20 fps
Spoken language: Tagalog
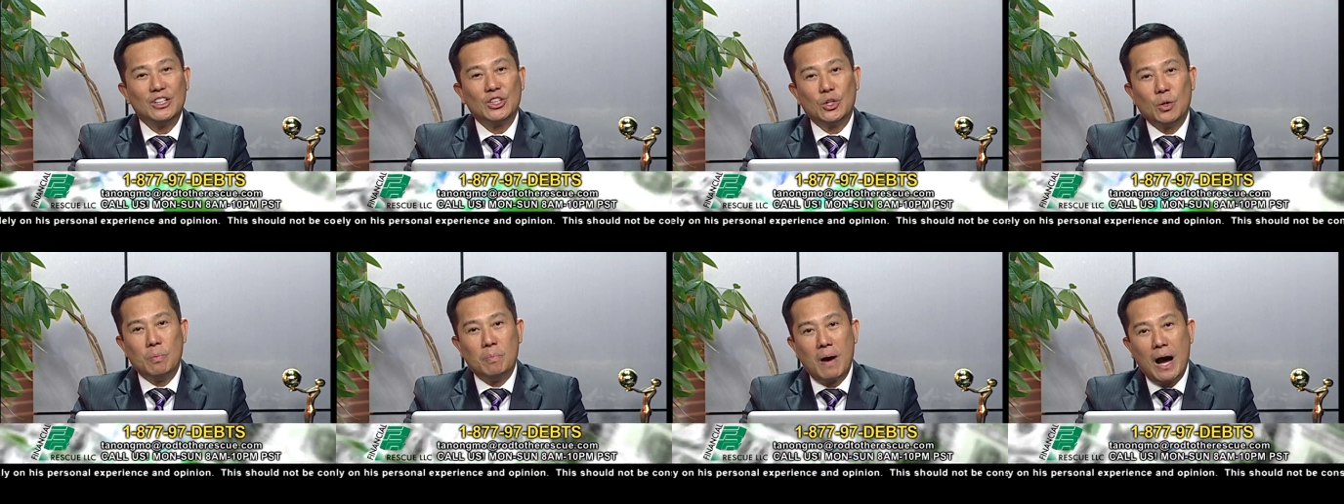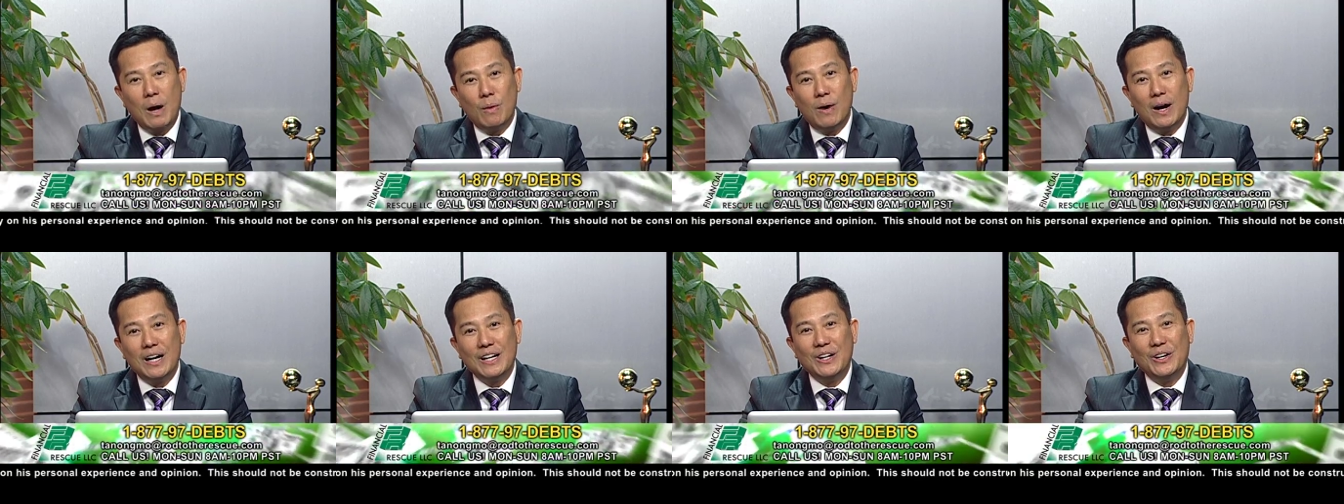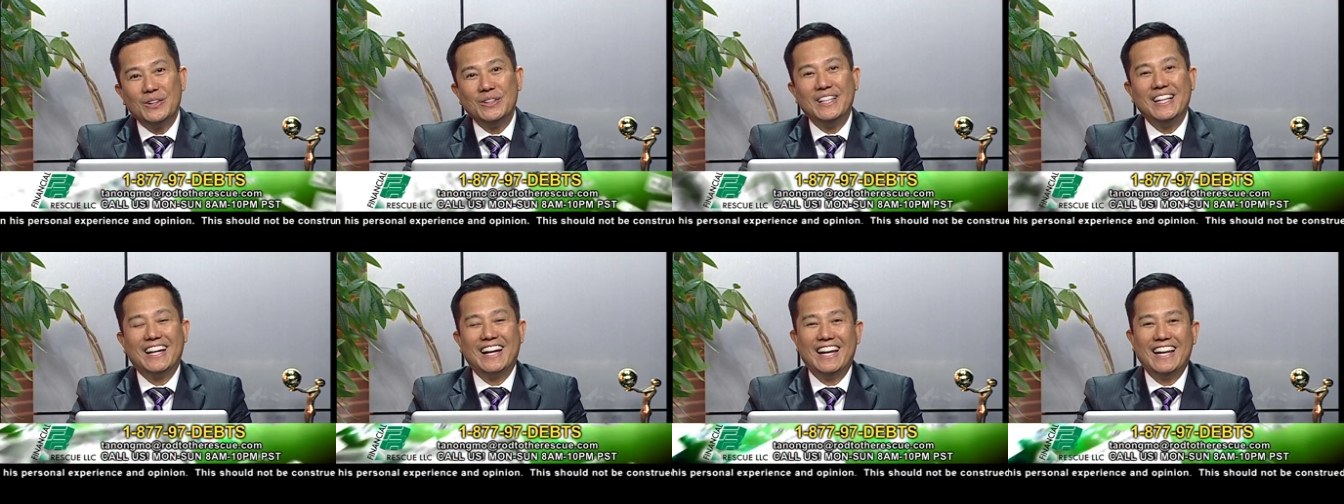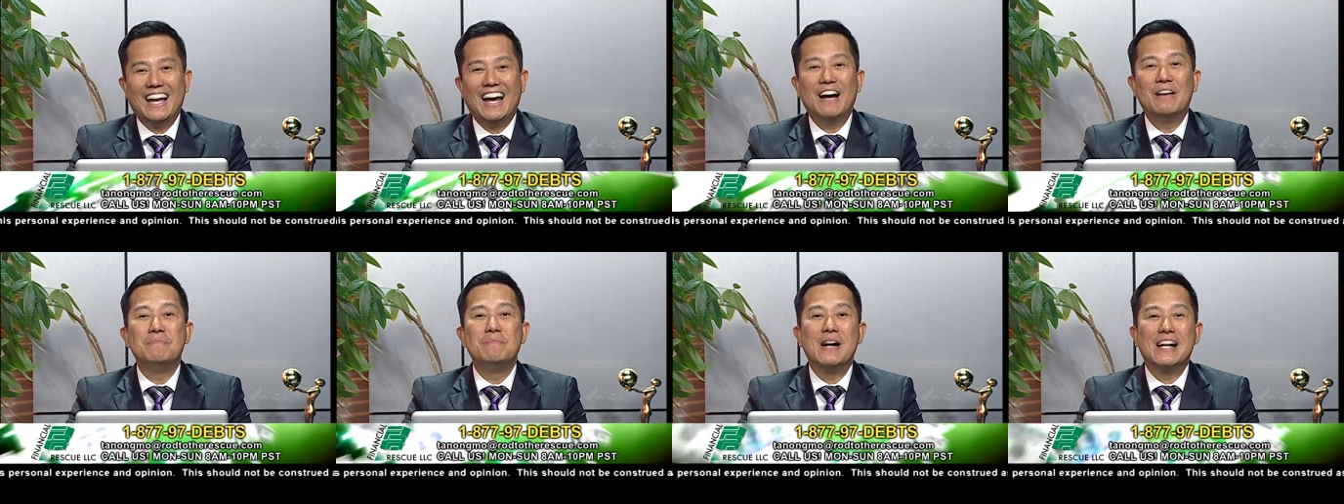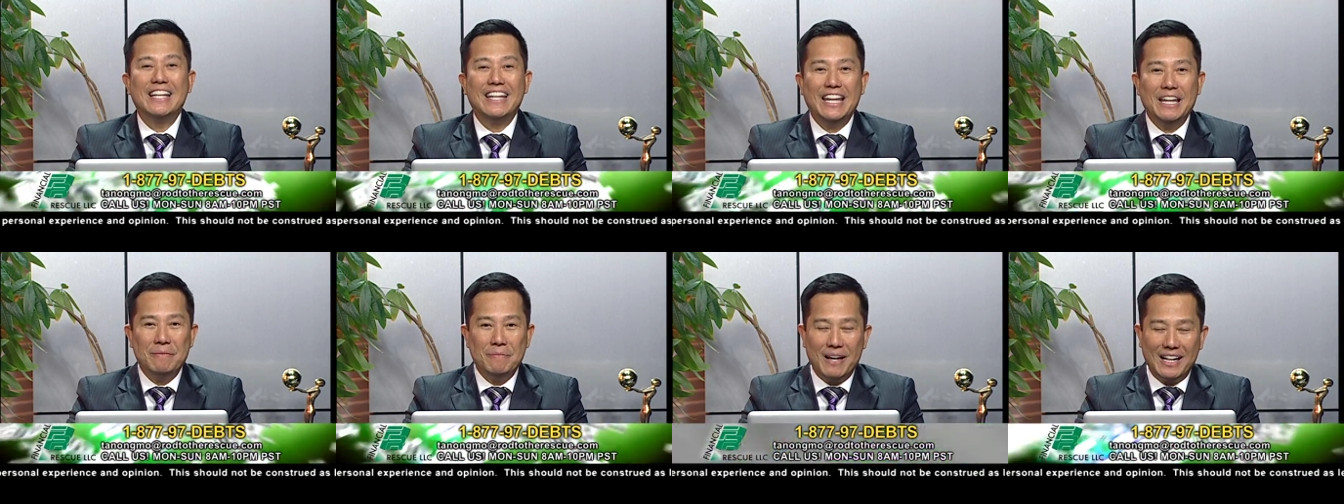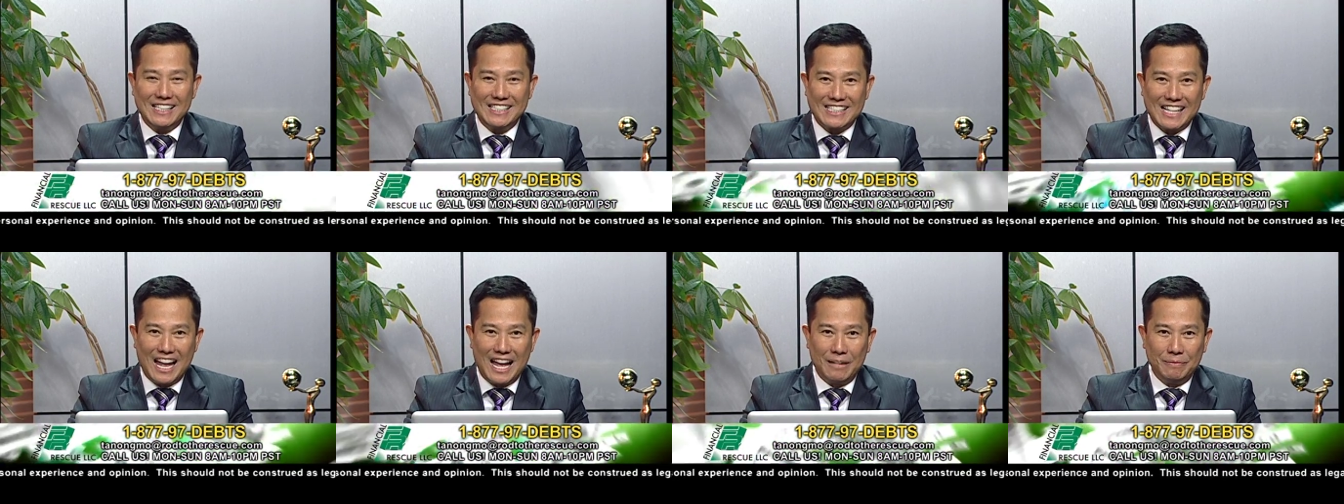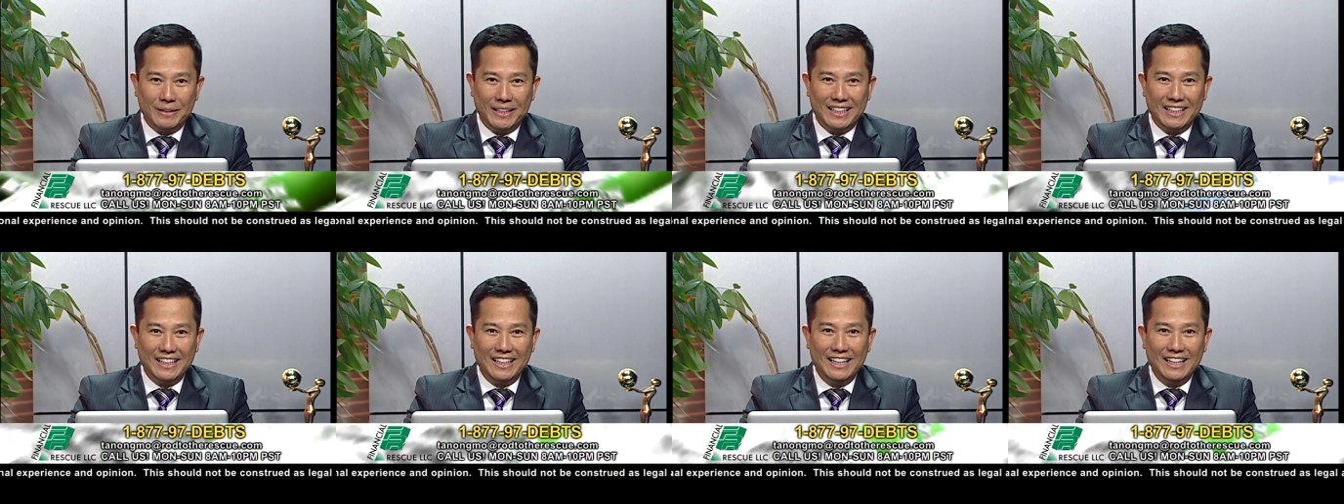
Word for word: tumawag o di kaya mag-email sa amin.